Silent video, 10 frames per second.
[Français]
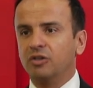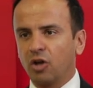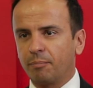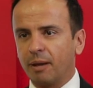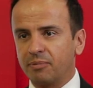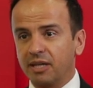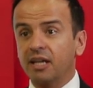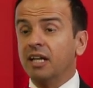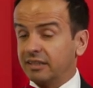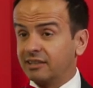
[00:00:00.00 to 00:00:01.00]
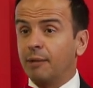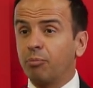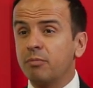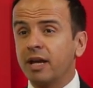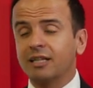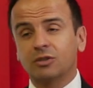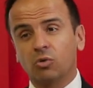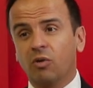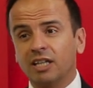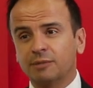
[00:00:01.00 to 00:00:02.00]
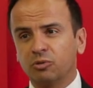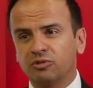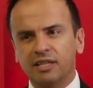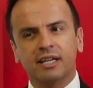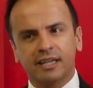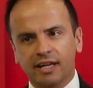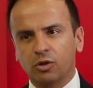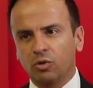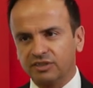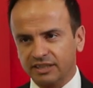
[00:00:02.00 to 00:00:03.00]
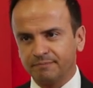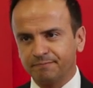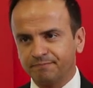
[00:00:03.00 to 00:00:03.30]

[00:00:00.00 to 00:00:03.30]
dans le papier C'est la première question à se poser et à creuser.